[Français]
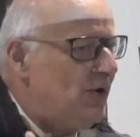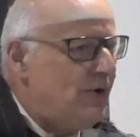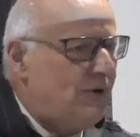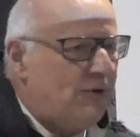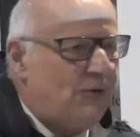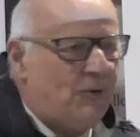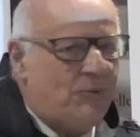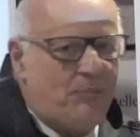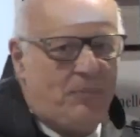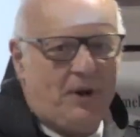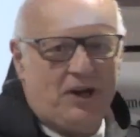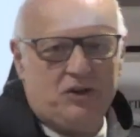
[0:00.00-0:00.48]

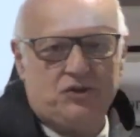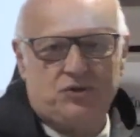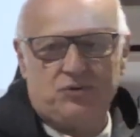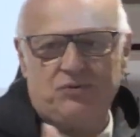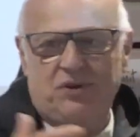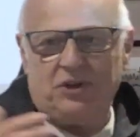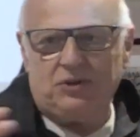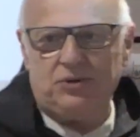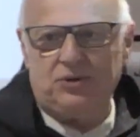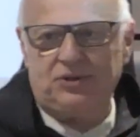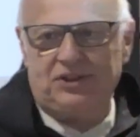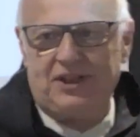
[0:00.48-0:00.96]
On parle
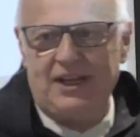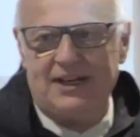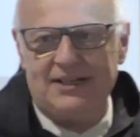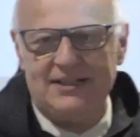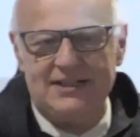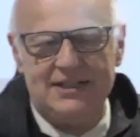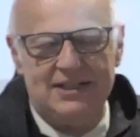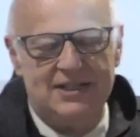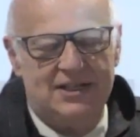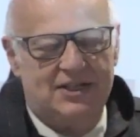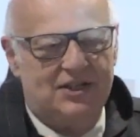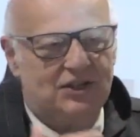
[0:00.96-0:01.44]
souvent de
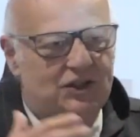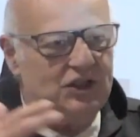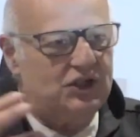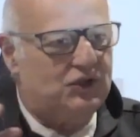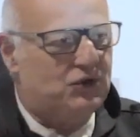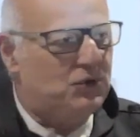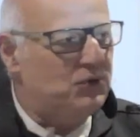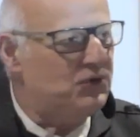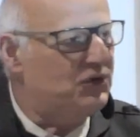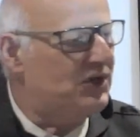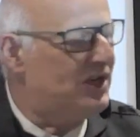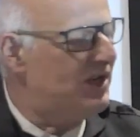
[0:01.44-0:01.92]
technique, des
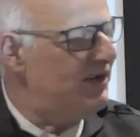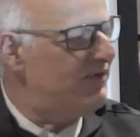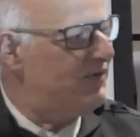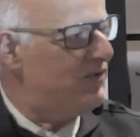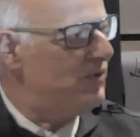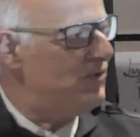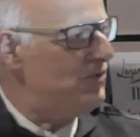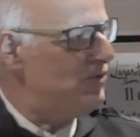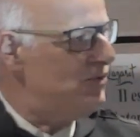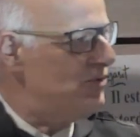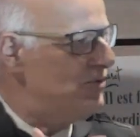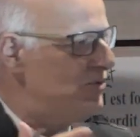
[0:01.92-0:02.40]
choses qui
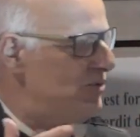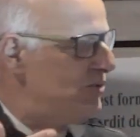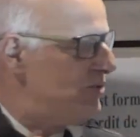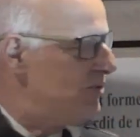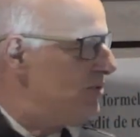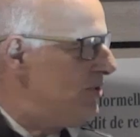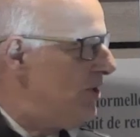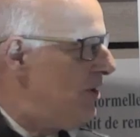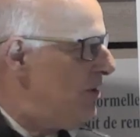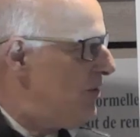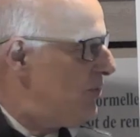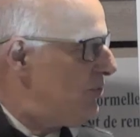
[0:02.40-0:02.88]

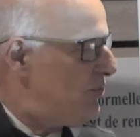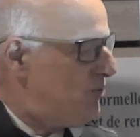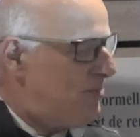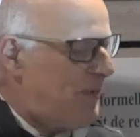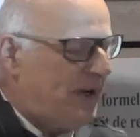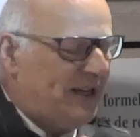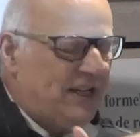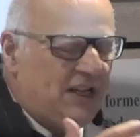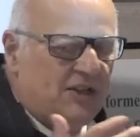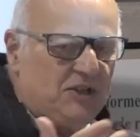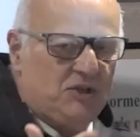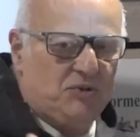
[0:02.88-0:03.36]
évoluent, du
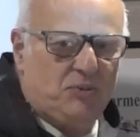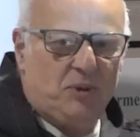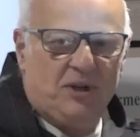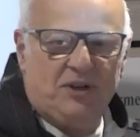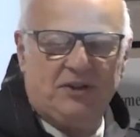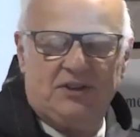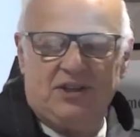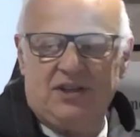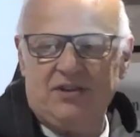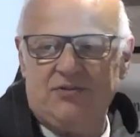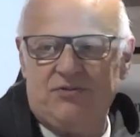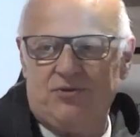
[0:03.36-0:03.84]

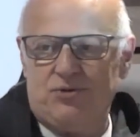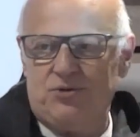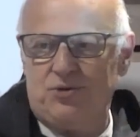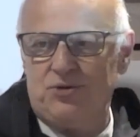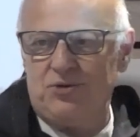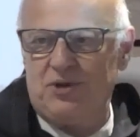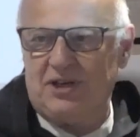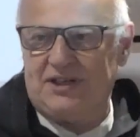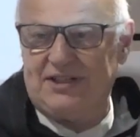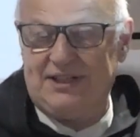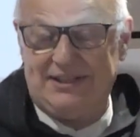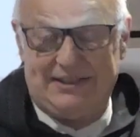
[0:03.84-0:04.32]
management qui
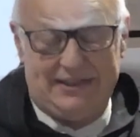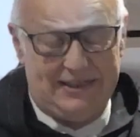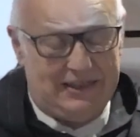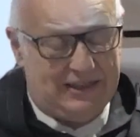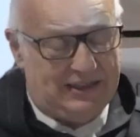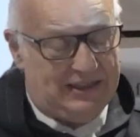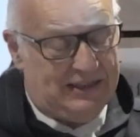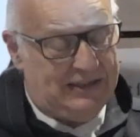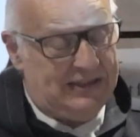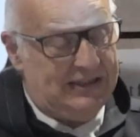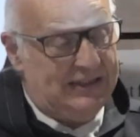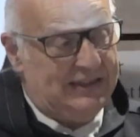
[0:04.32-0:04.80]
évolue, etc.
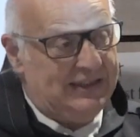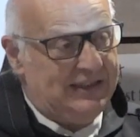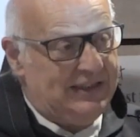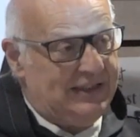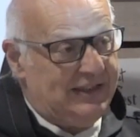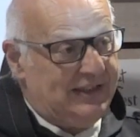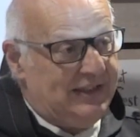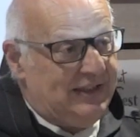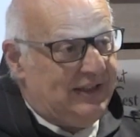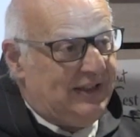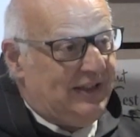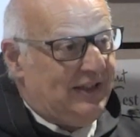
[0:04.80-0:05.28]

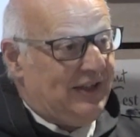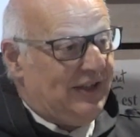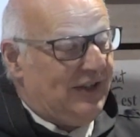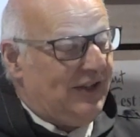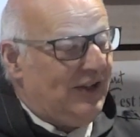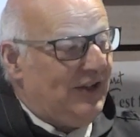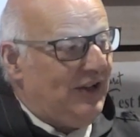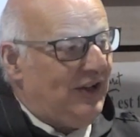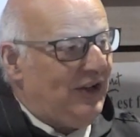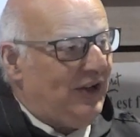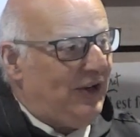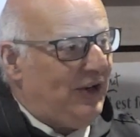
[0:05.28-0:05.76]

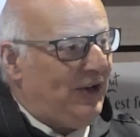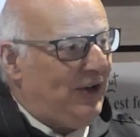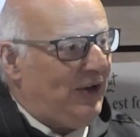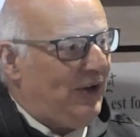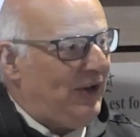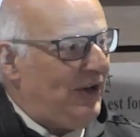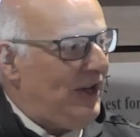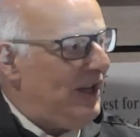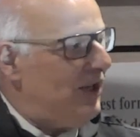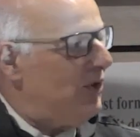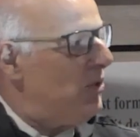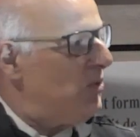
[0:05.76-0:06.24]

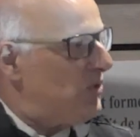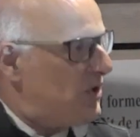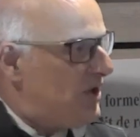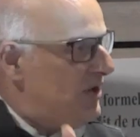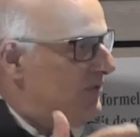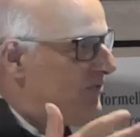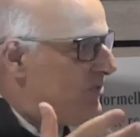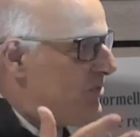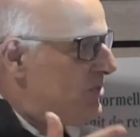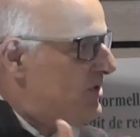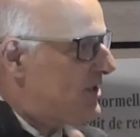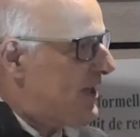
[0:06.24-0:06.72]
Euh, et donc il
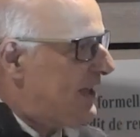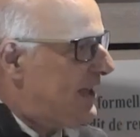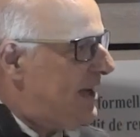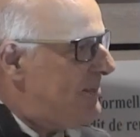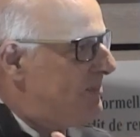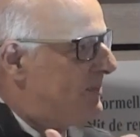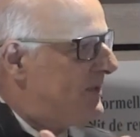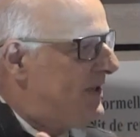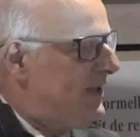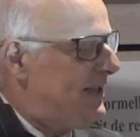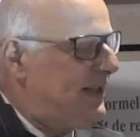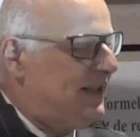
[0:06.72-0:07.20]
faut
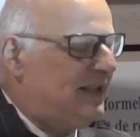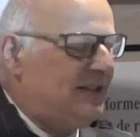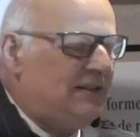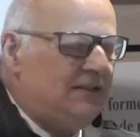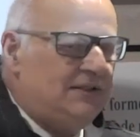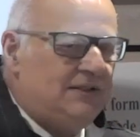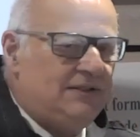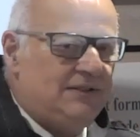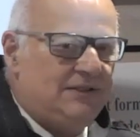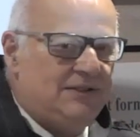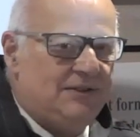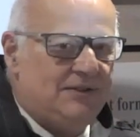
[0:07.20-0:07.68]
s'adapter
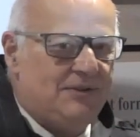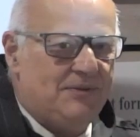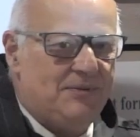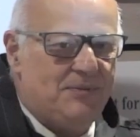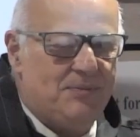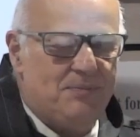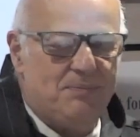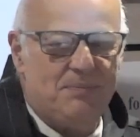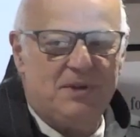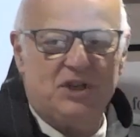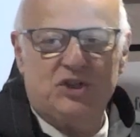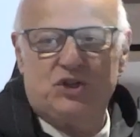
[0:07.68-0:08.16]

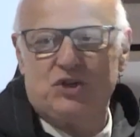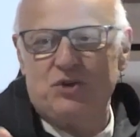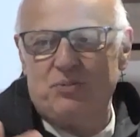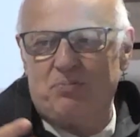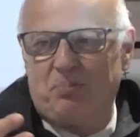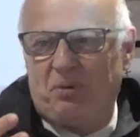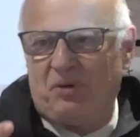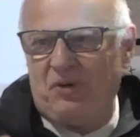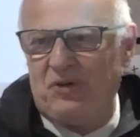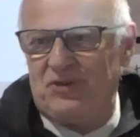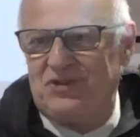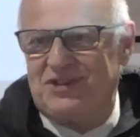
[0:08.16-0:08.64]
mais je
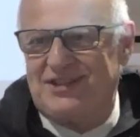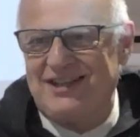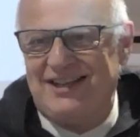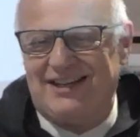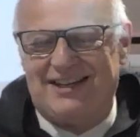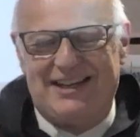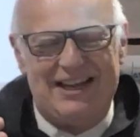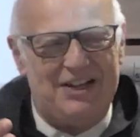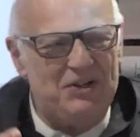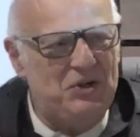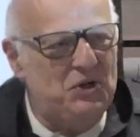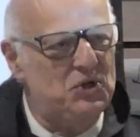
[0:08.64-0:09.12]
pense qu'il y a
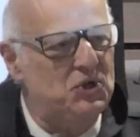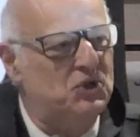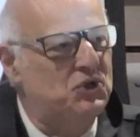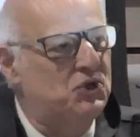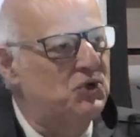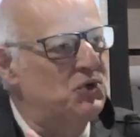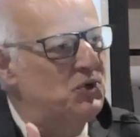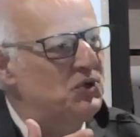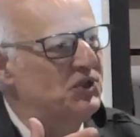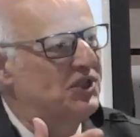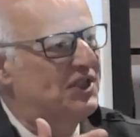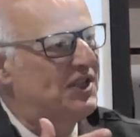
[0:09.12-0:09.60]
quelque
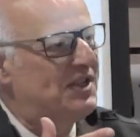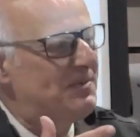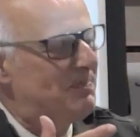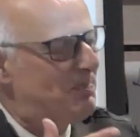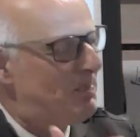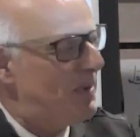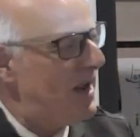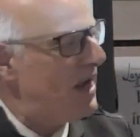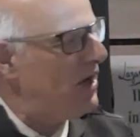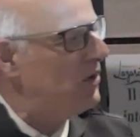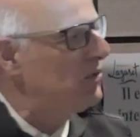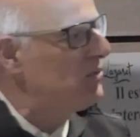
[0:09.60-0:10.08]
chose qui
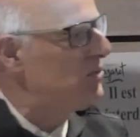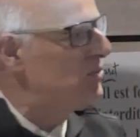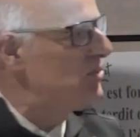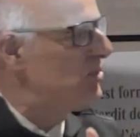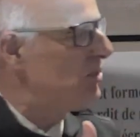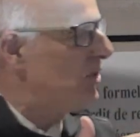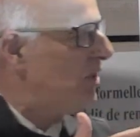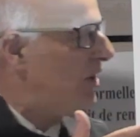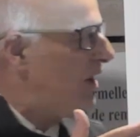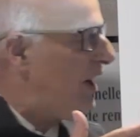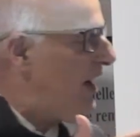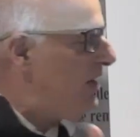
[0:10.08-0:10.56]

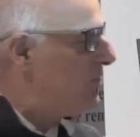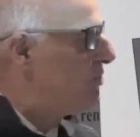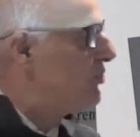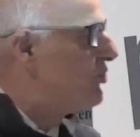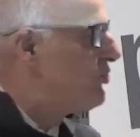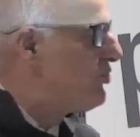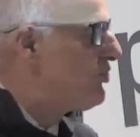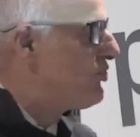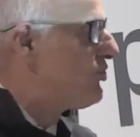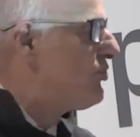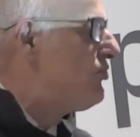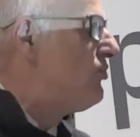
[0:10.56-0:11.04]
perdurera
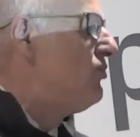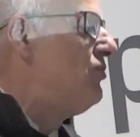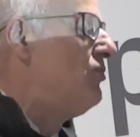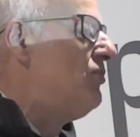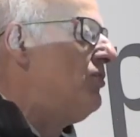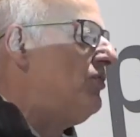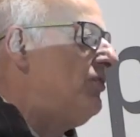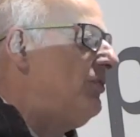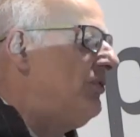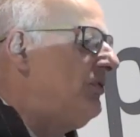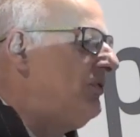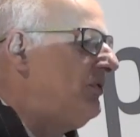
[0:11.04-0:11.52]
toujours,
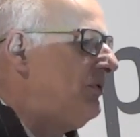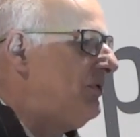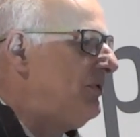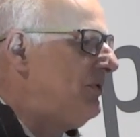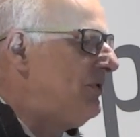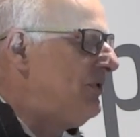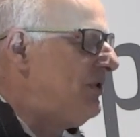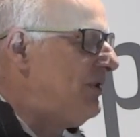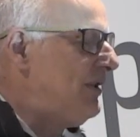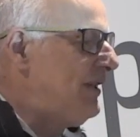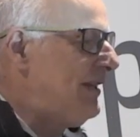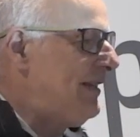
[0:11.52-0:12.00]

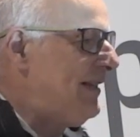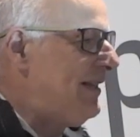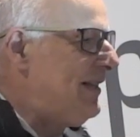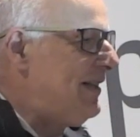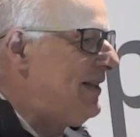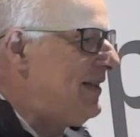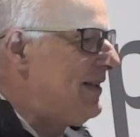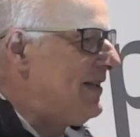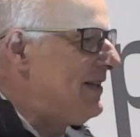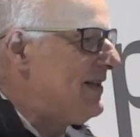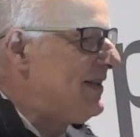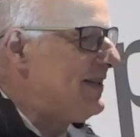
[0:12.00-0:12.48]

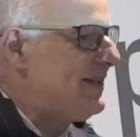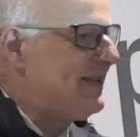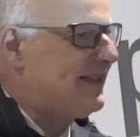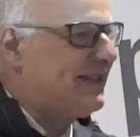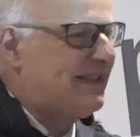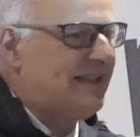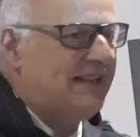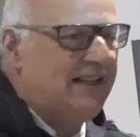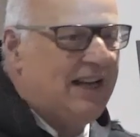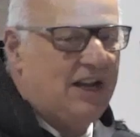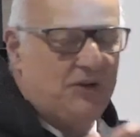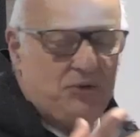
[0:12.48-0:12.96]

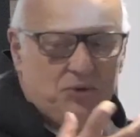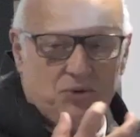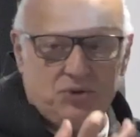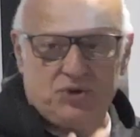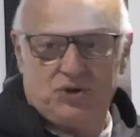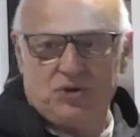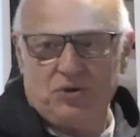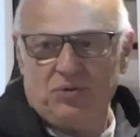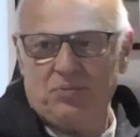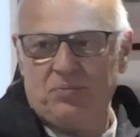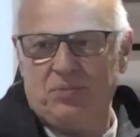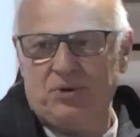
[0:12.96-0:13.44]
c'est la
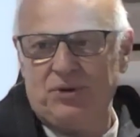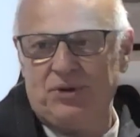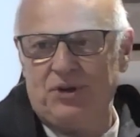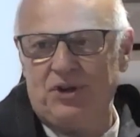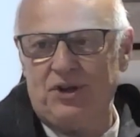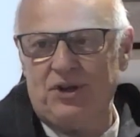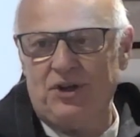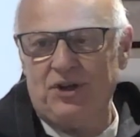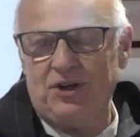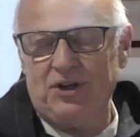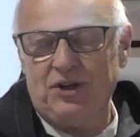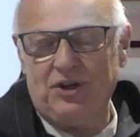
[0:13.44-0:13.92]
notion de
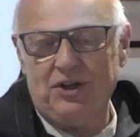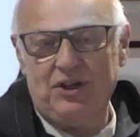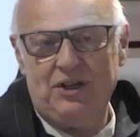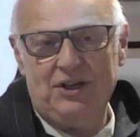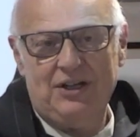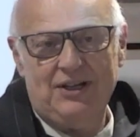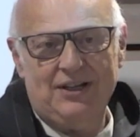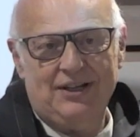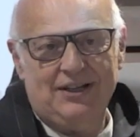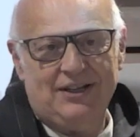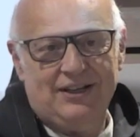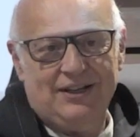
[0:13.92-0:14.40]
bonheur
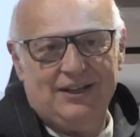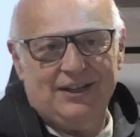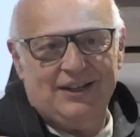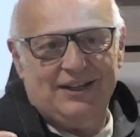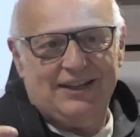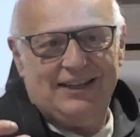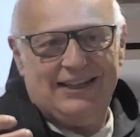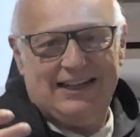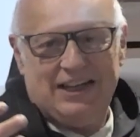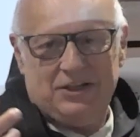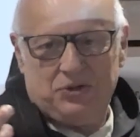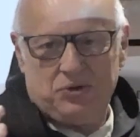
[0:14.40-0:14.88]

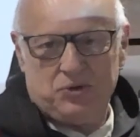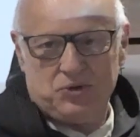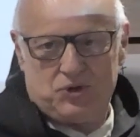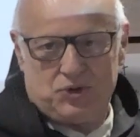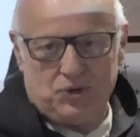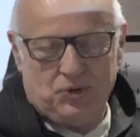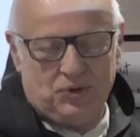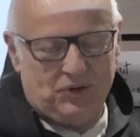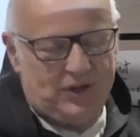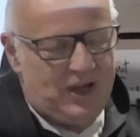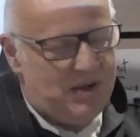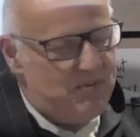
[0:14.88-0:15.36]
et la
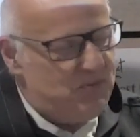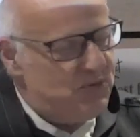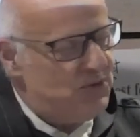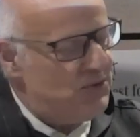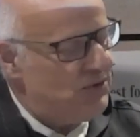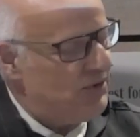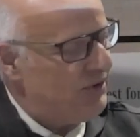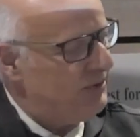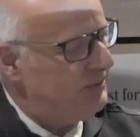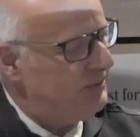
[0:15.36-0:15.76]
notion d'amour.